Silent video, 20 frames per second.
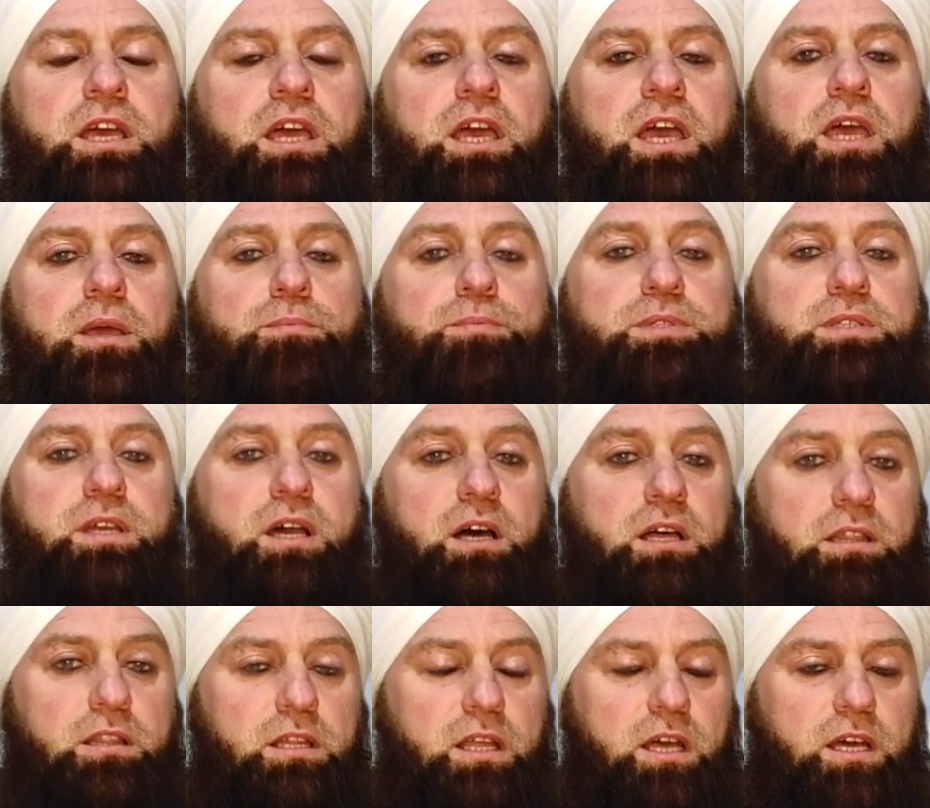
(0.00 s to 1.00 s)
Hepsi
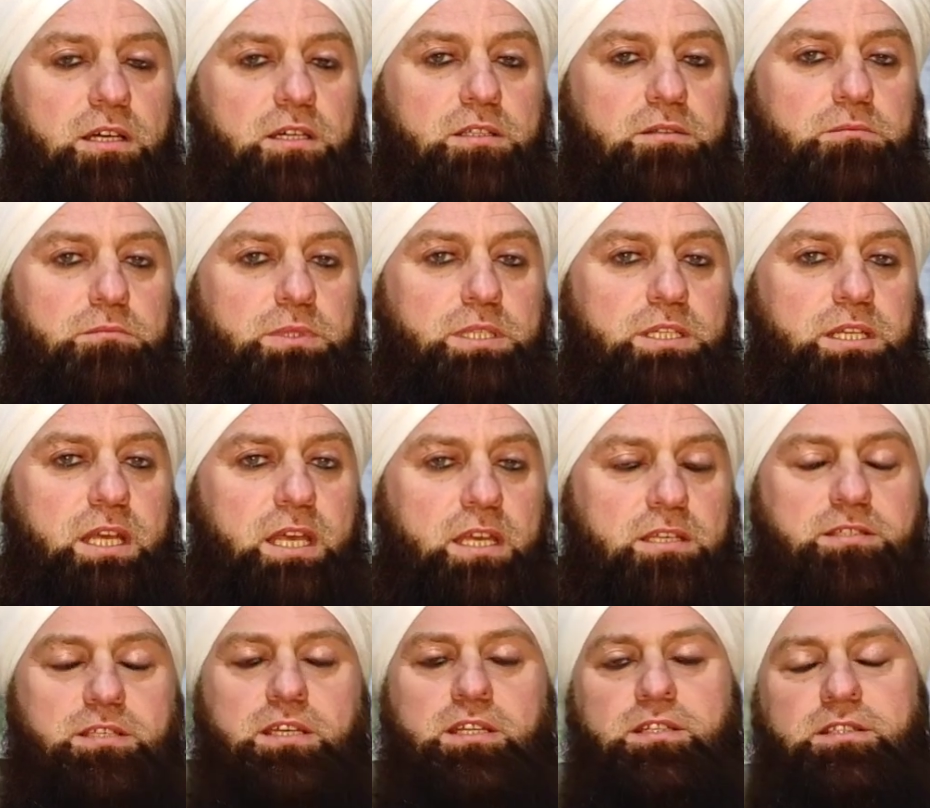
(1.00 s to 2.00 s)
Allah'ın bir
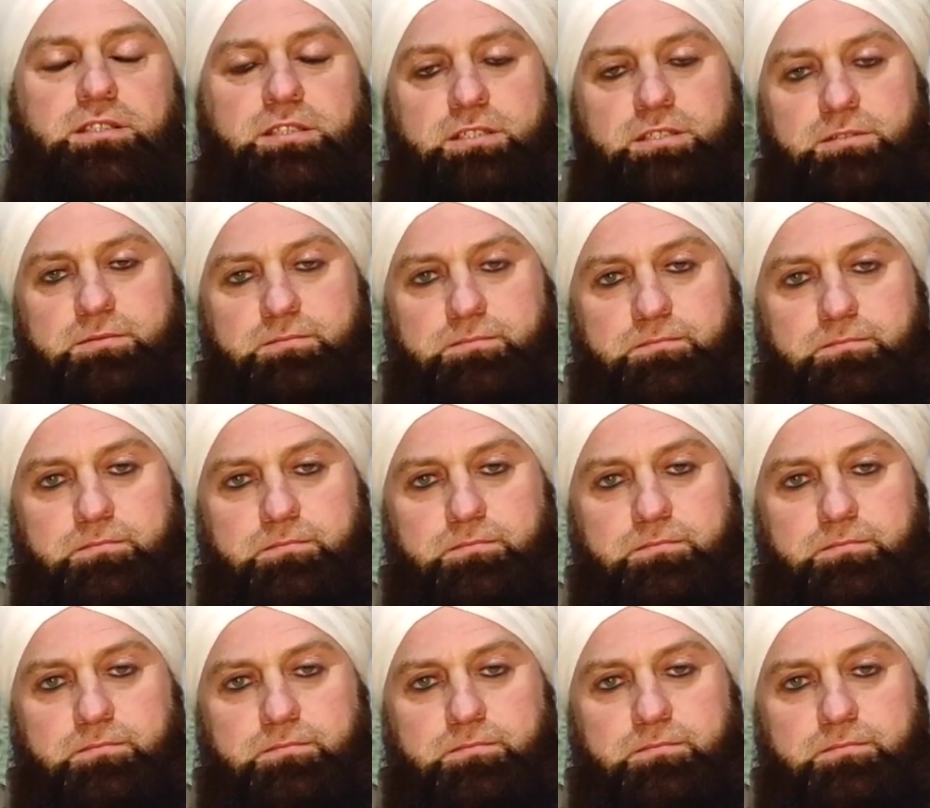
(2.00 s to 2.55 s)
eseridir.